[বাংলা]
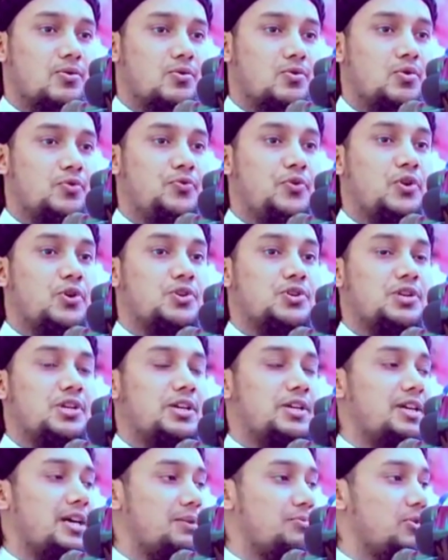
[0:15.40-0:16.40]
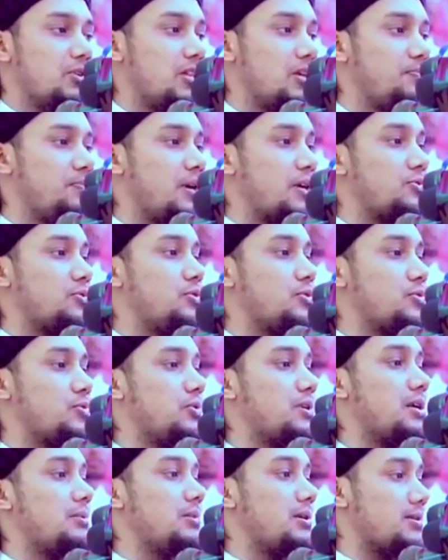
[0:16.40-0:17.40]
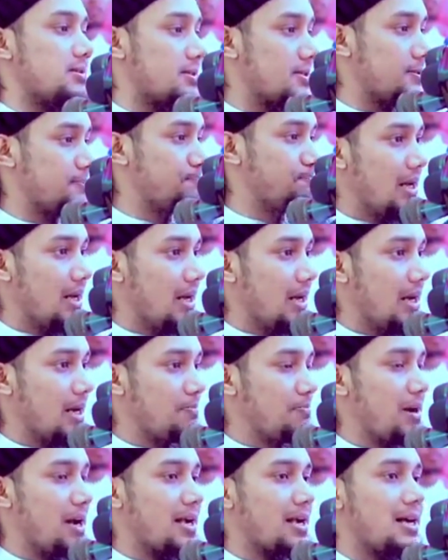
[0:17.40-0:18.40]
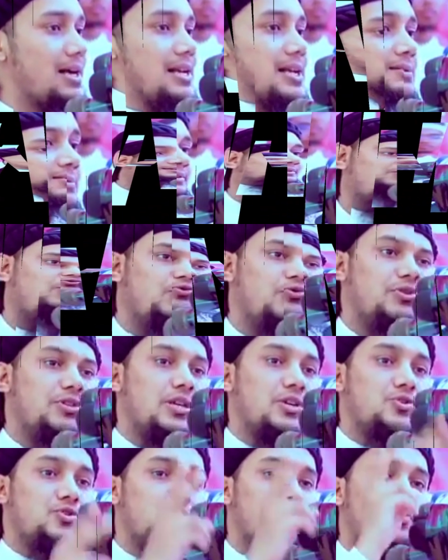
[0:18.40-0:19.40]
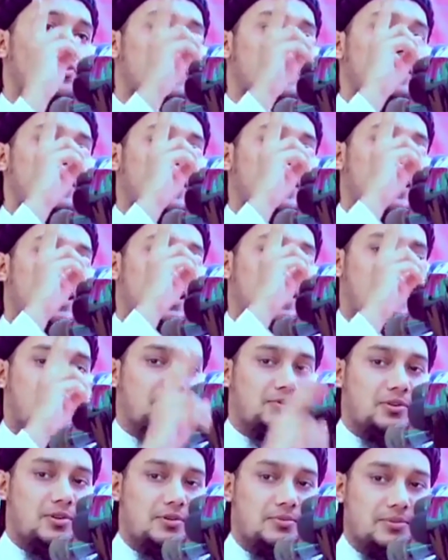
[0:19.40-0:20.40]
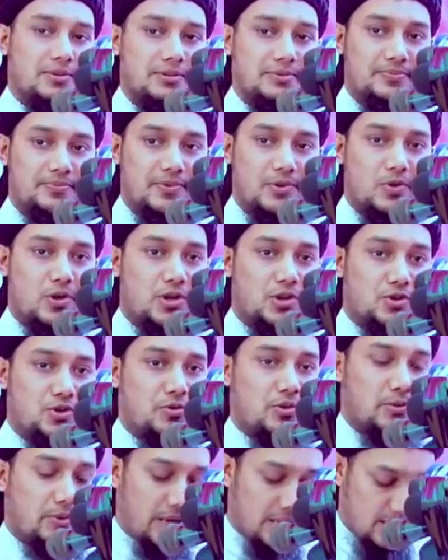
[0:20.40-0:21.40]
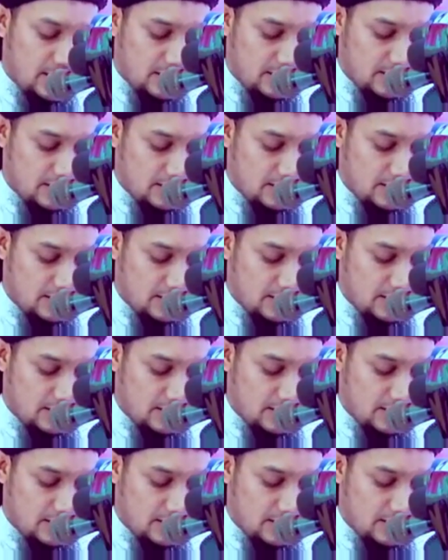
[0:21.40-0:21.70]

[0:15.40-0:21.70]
কুফর শিরকের মধ্যে পার্থক্য নামাজ আর পাক্কা নামাজ দুইটা সময়ের দিকে খেয়াল রাখতে হবে কয়টা সময় ভাই